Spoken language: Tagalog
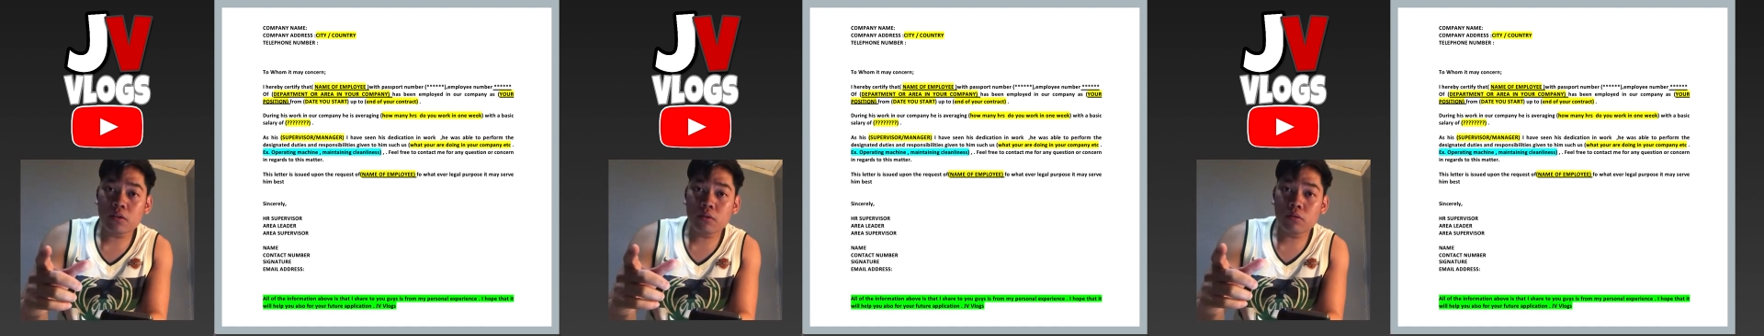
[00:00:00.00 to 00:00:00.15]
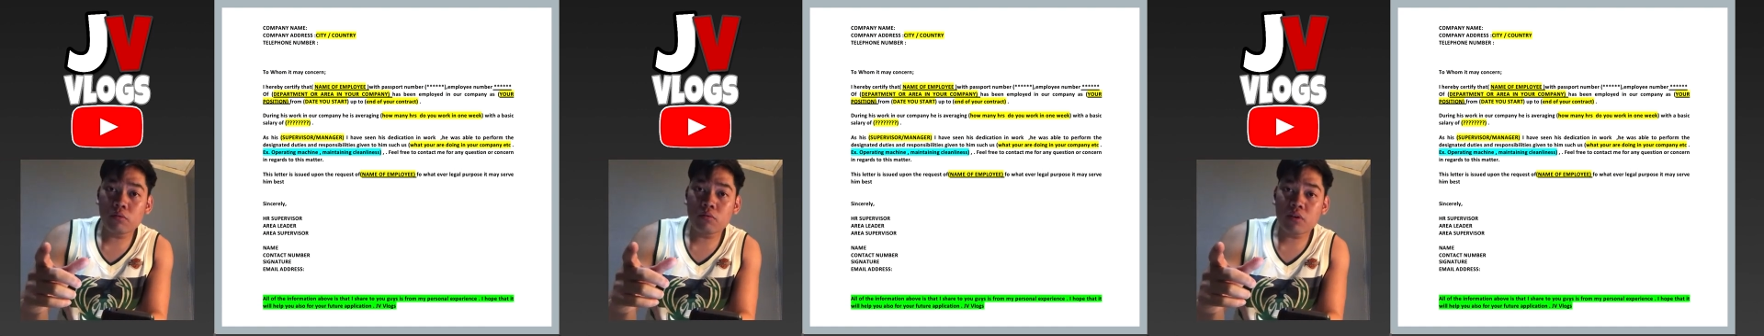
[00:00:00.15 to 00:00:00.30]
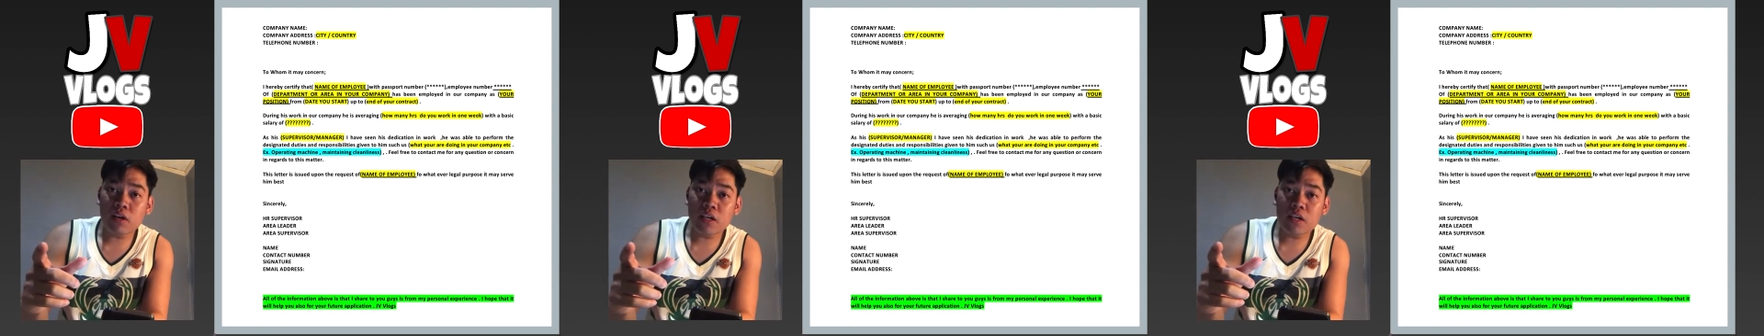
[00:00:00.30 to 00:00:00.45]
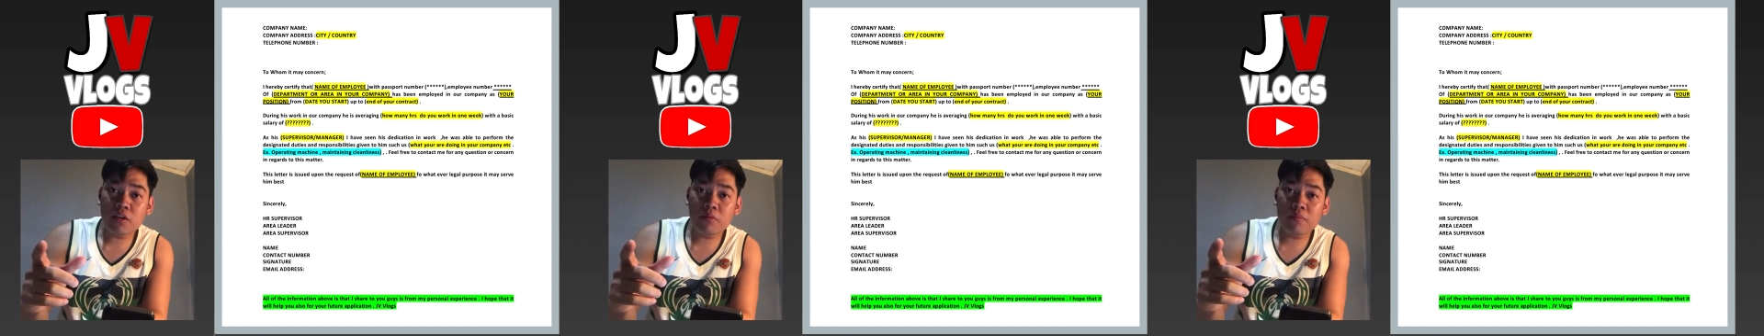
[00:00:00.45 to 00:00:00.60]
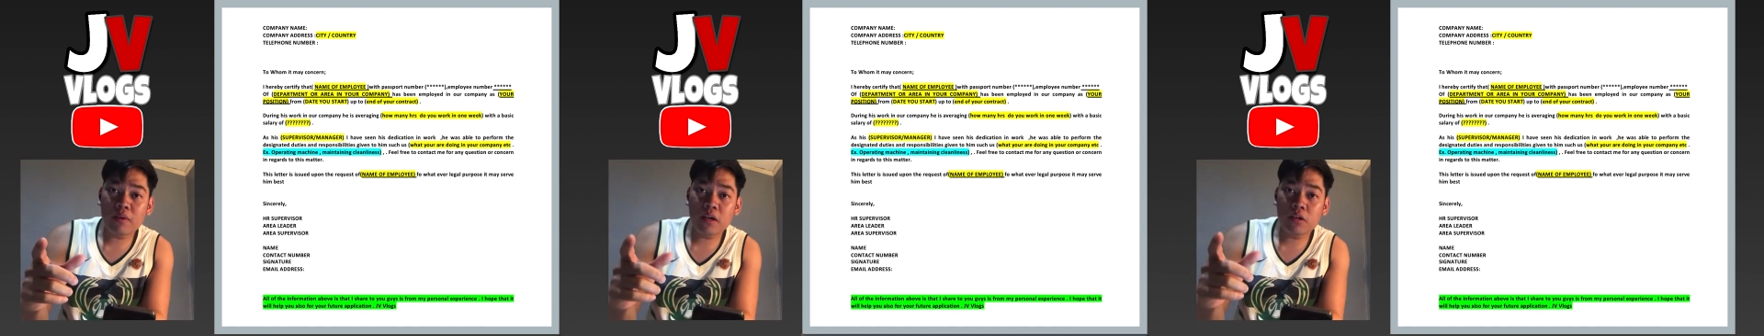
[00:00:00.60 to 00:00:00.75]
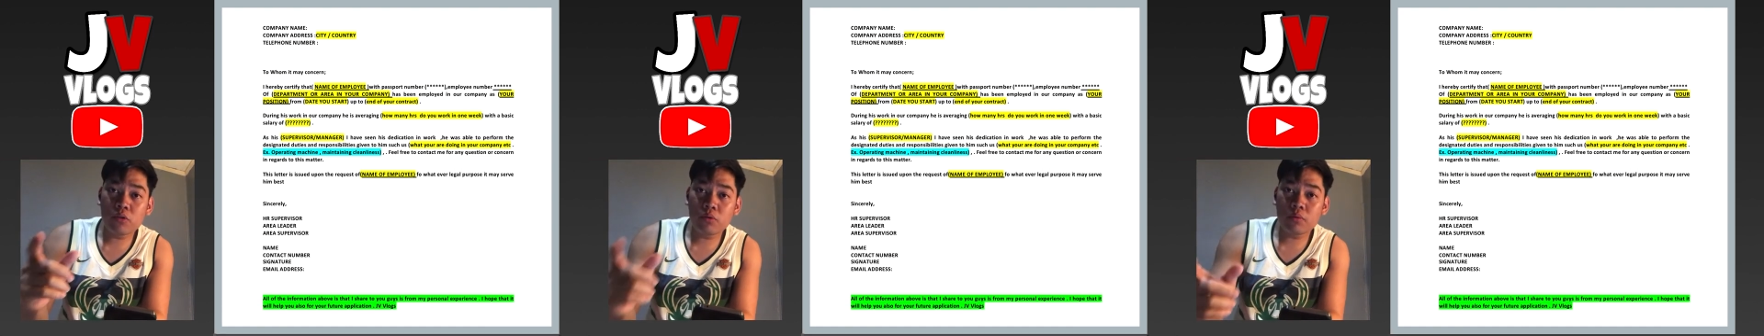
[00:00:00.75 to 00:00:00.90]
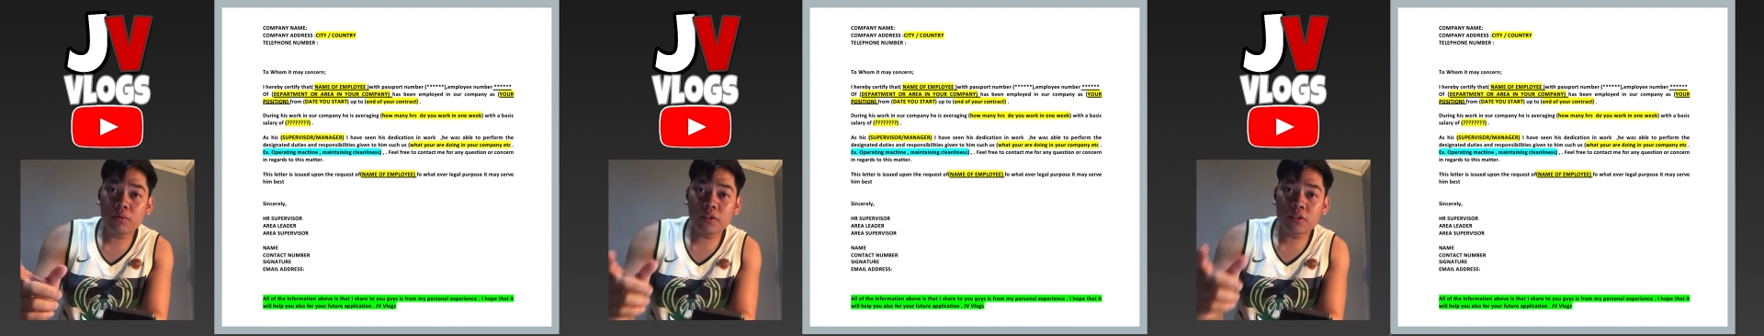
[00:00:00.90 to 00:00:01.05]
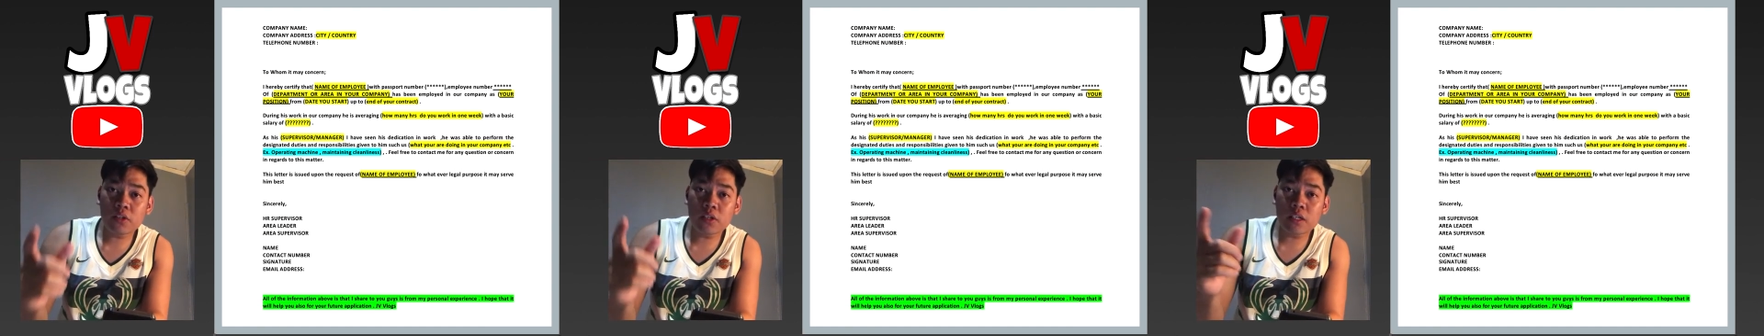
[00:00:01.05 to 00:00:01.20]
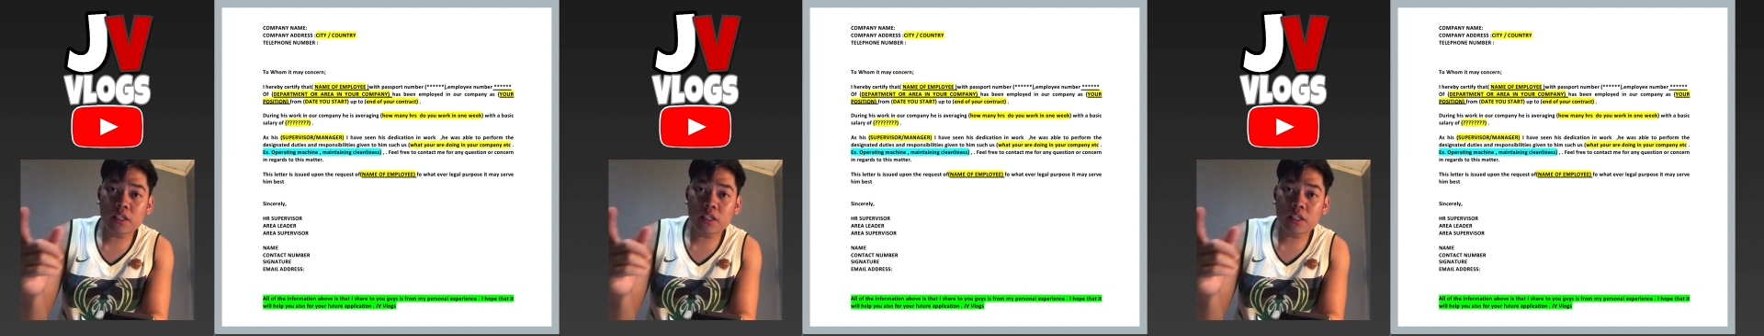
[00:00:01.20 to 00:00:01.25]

kung ano yung mga duties and